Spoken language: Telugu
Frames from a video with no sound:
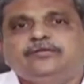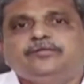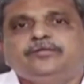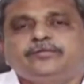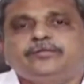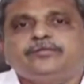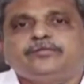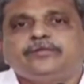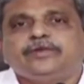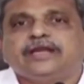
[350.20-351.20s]
ఈ
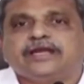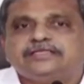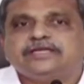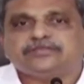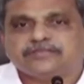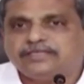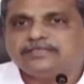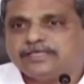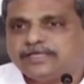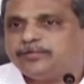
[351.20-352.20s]
ఈ లక్ష్యాలు
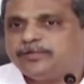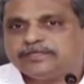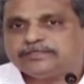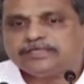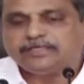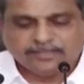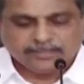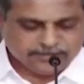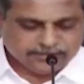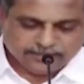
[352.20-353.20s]
సాధించలేకపోయినా
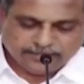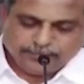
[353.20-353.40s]
సాధికారి